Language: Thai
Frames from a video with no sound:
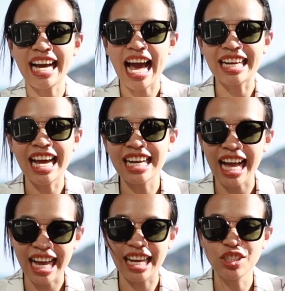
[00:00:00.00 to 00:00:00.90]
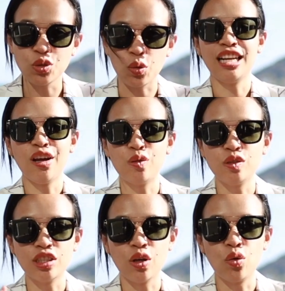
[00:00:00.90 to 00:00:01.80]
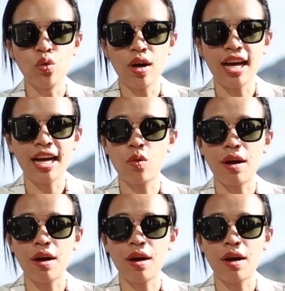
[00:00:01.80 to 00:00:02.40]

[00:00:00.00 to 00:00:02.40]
กางร่างกายให้สุด แล้วคุณจะรู้ว่า